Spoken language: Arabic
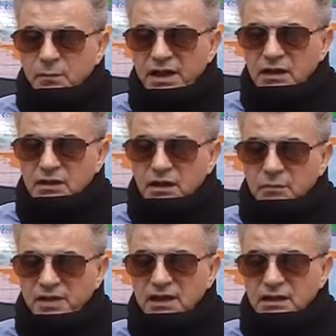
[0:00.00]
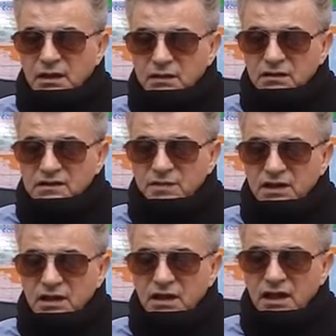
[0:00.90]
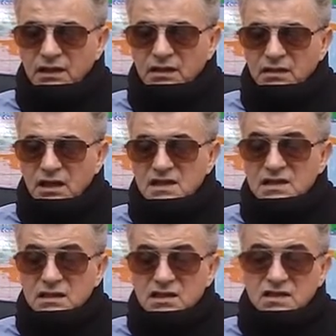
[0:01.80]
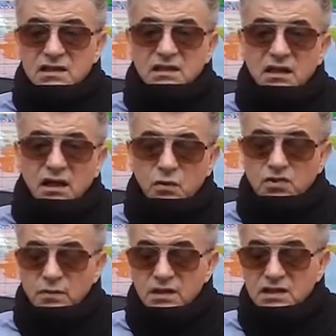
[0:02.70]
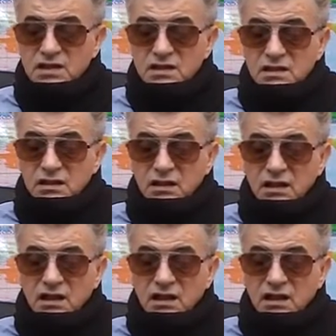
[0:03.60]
بينا بينا راس بينا أي رأس الجزيرة أو شبه الجزيرة